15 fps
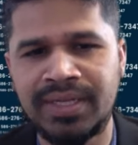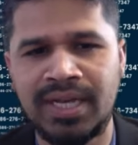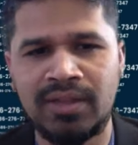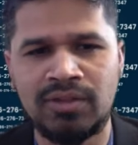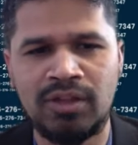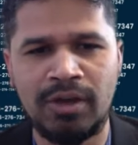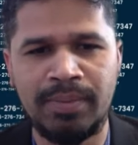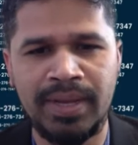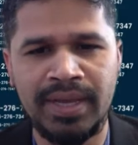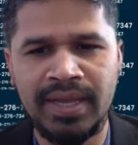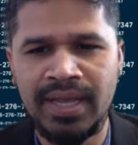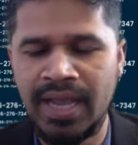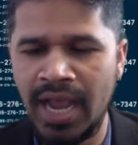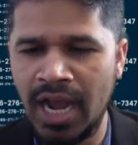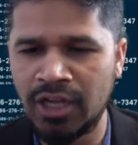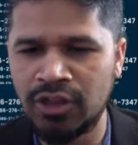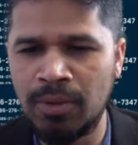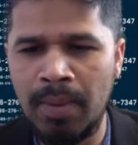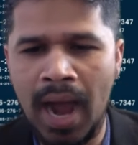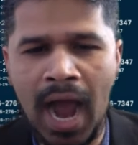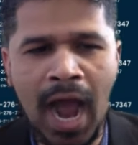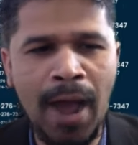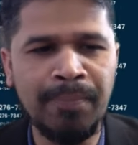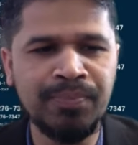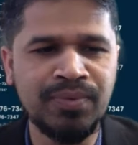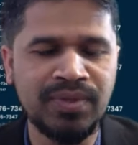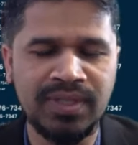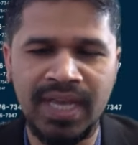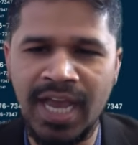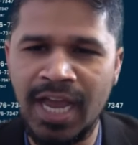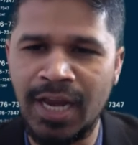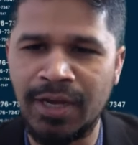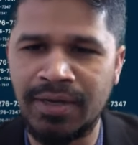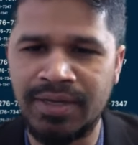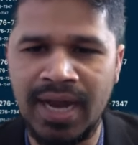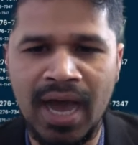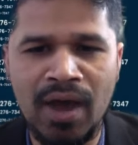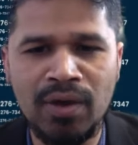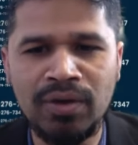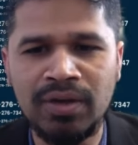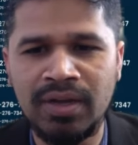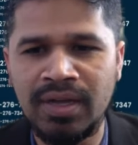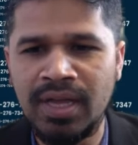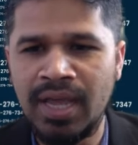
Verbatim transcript: করে জানতে হবে একদম আপস অ্যান্ড ডাউন